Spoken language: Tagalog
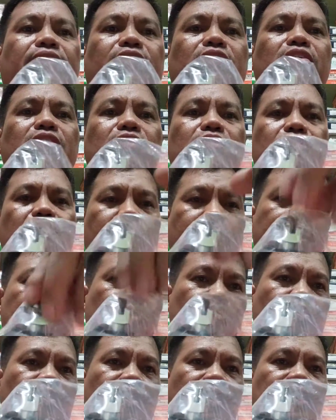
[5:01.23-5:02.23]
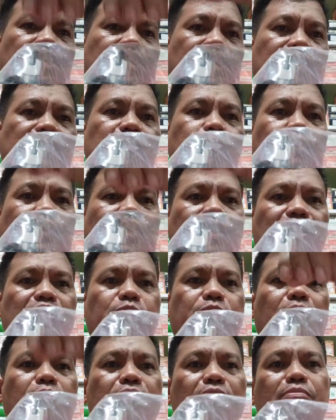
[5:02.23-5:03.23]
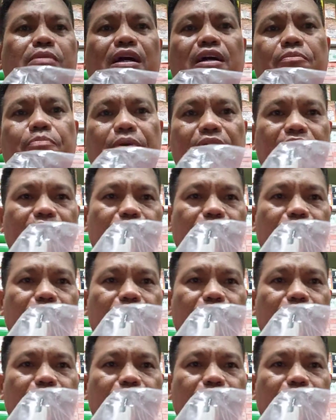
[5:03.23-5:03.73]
no mayroong clearance pataas pababa pag